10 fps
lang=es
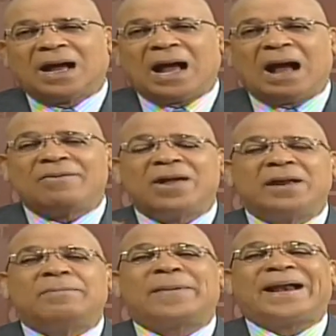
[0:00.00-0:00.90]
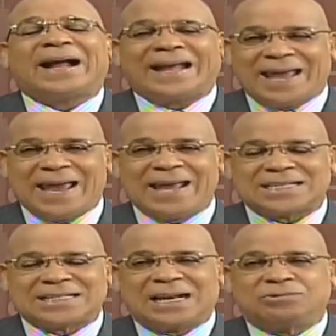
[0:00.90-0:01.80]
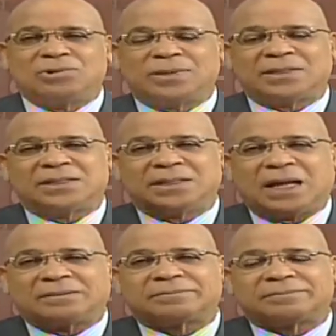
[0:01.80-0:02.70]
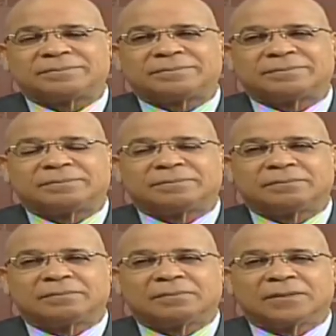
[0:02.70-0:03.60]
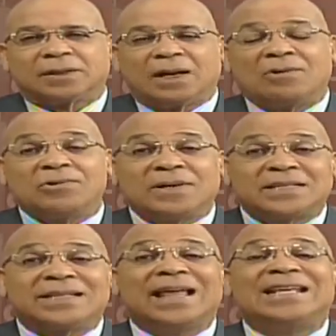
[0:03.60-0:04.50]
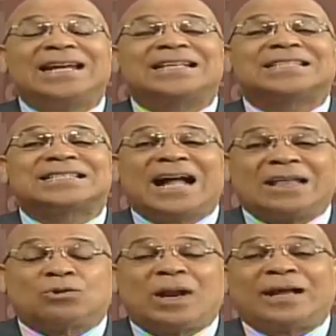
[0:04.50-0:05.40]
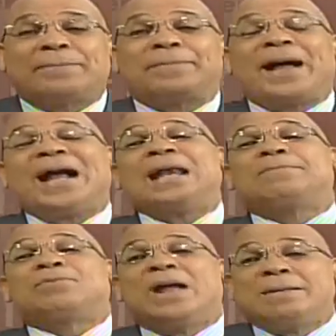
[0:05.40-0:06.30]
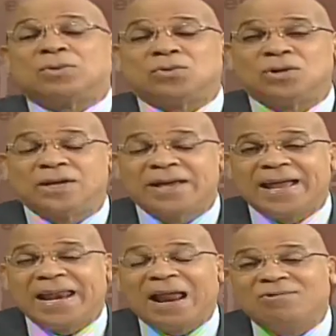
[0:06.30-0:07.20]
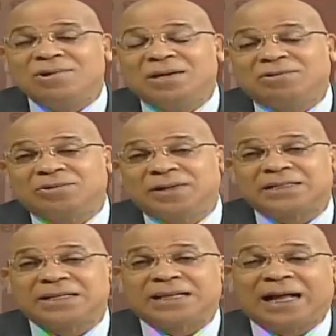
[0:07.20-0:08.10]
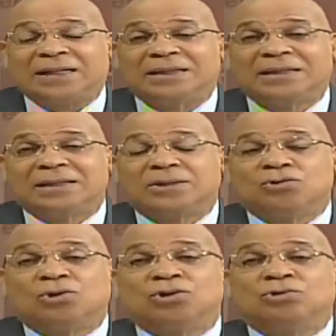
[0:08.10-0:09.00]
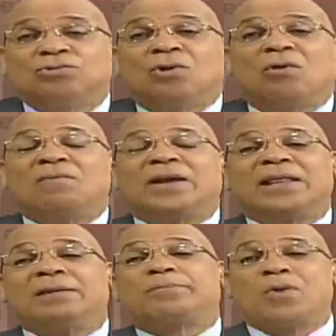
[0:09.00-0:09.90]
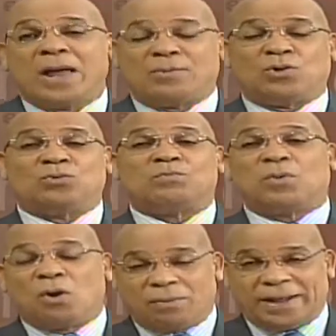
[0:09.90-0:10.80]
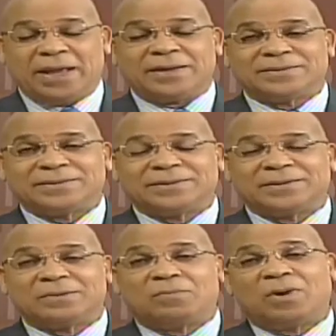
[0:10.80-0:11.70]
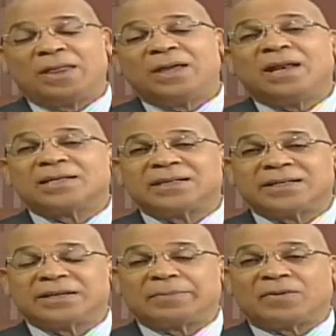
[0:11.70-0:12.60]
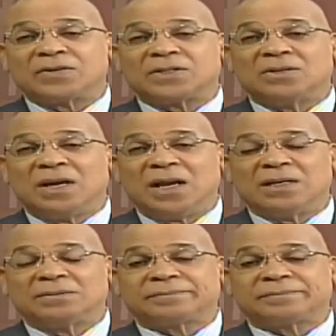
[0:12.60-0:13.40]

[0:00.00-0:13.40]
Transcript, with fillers: a ver para qué es la universidad. La universidad del Estado, la que paga el pueblo, es la única universidad donde un hombre del pueblo pobre puede ir a hacerse profesional.